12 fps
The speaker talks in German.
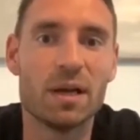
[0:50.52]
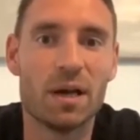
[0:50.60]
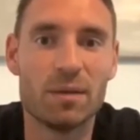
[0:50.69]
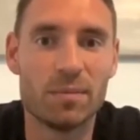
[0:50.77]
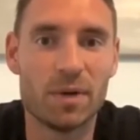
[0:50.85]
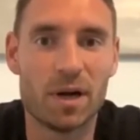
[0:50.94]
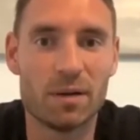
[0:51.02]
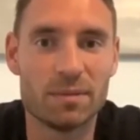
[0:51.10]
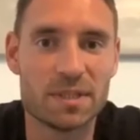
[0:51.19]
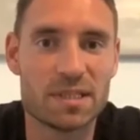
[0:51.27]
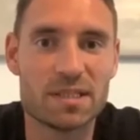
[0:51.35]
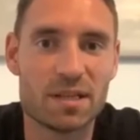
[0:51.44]
ähm,
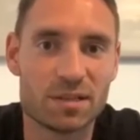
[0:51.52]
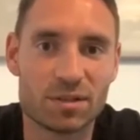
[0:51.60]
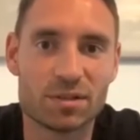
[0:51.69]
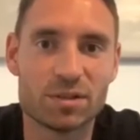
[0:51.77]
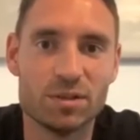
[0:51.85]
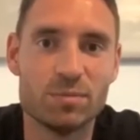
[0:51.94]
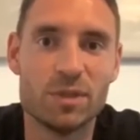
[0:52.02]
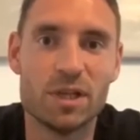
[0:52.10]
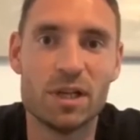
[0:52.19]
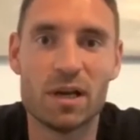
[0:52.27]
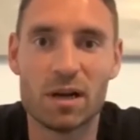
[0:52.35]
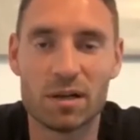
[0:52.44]
aber es ist halt doch nochmal
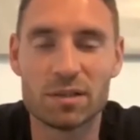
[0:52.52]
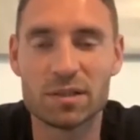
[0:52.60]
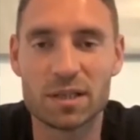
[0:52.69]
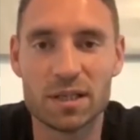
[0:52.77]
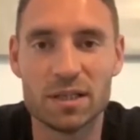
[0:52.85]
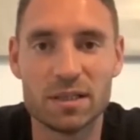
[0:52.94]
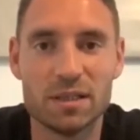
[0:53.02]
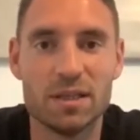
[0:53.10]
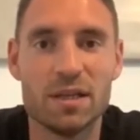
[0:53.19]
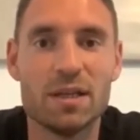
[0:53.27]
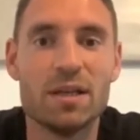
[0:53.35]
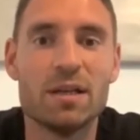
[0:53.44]
eine andere
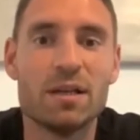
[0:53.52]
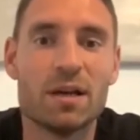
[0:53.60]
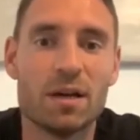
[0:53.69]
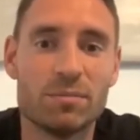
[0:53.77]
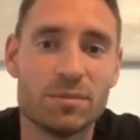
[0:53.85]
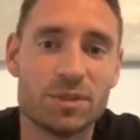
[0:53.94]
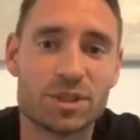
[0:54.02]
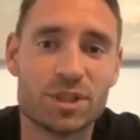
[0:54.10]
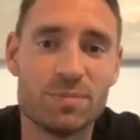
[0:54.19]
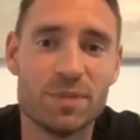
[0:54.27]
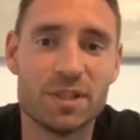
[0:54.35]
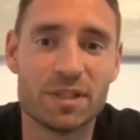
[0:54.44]
ähm,
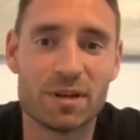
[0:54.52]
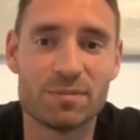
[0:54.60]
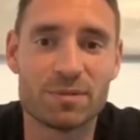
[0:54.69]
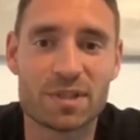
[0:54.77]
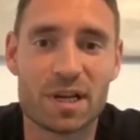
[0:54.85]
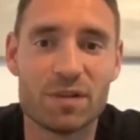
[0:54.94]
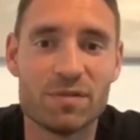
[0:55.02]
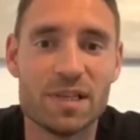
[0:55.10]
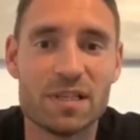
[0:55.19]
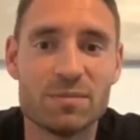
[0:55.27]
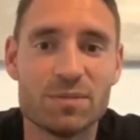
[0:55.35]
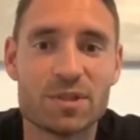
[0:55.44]
Schippe da, wo es
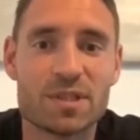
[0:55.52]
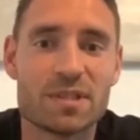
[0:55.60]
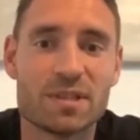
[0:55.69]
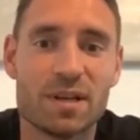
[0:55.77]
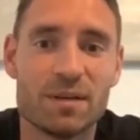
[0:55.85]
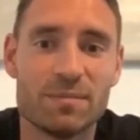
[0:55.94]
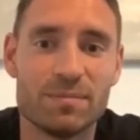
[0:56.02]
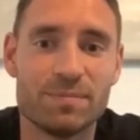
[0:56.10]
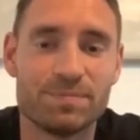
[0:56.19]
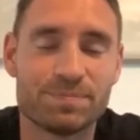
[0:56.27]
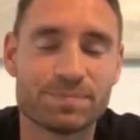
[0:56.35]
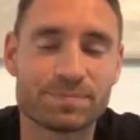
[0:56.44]
drauflegen musst,
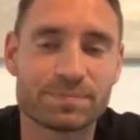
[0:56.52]
ähm,